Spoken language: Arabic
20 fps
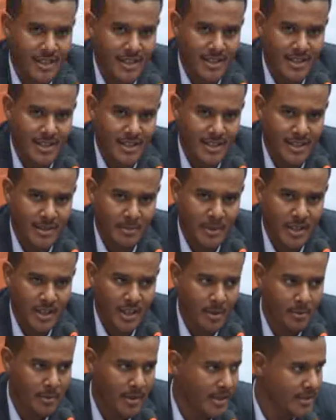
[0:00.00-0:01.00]
آه، من
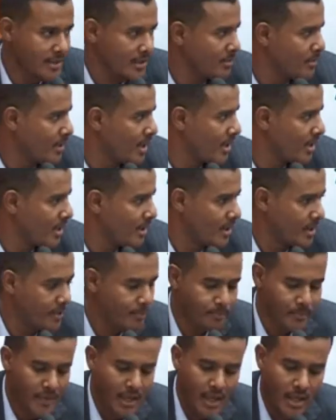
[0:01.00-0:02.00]
الخبرات المحلية
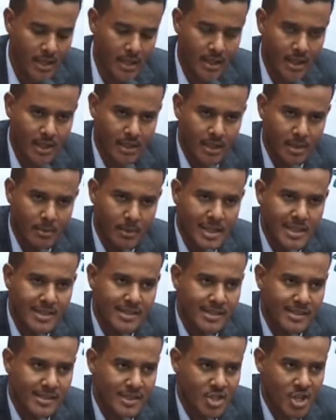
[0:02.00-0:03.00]
الآن نحن عندنا مجلس
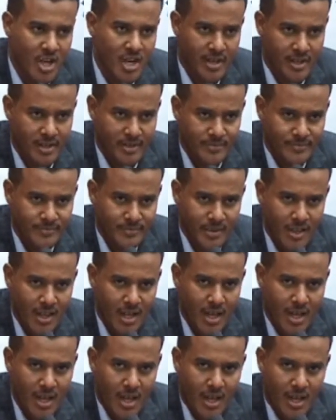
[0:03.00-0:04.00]
استشاري
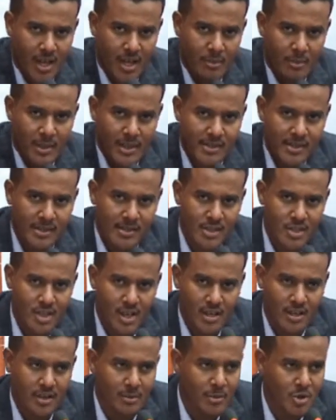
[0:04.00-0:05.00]
المجلس
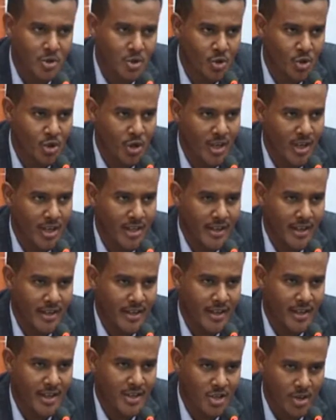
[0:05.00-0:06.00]
الاستشاري للمشروع
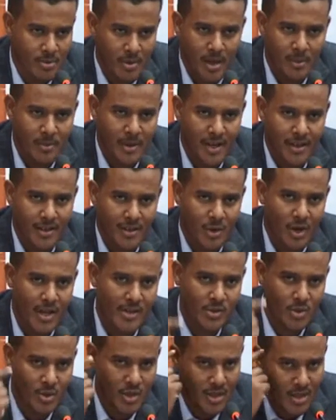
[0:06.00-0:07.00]
نحن كشباب يعني لو
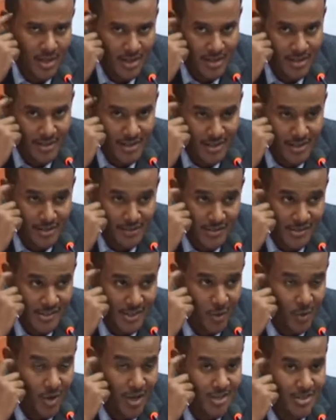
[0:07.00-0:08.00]
حصل الاداره التنفيذيه
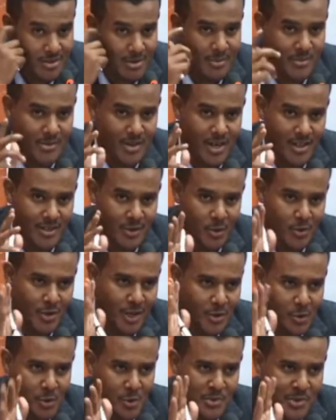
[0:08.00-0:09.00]
كلها شباب صراحه لو
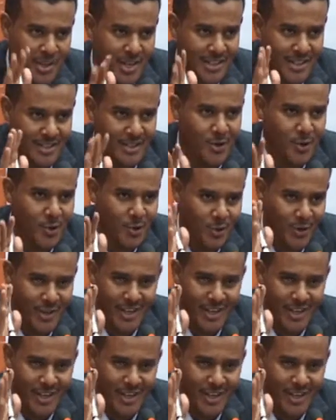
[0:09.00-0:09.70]
دخلتوا الويب سايت هتلقوا